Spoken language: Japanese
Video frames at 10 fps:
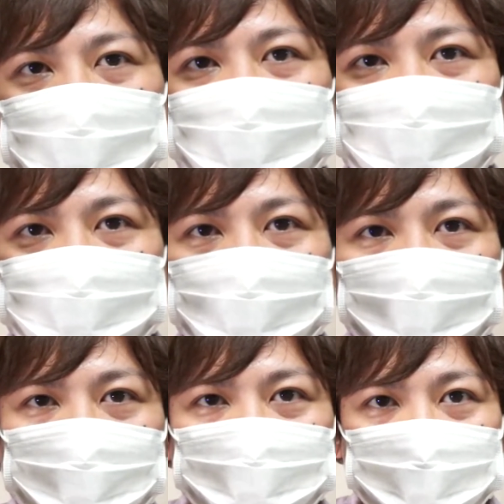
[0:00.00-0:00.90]
から
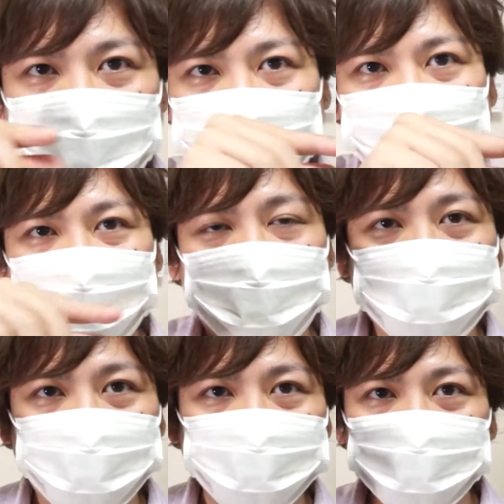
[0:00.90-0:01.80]
1.7ミリって
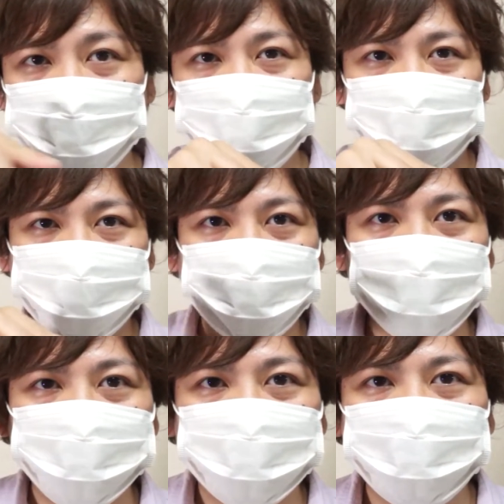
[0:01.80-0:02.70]
ほんとすご
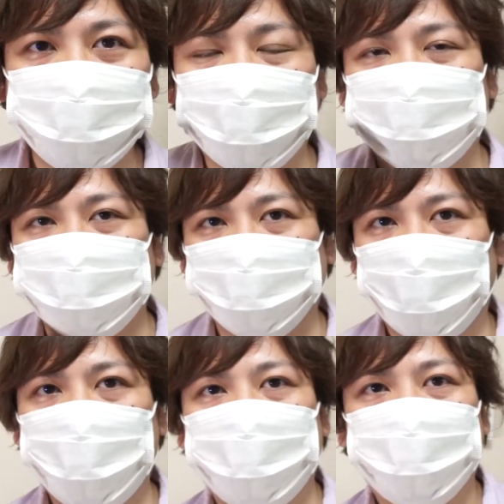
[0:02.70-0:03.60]
い薄いんですよ
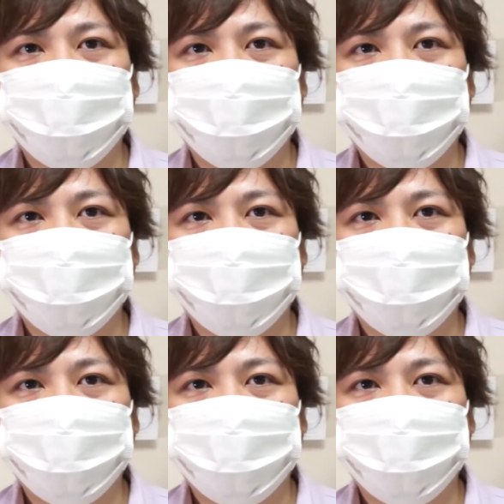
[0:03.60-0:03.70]
ね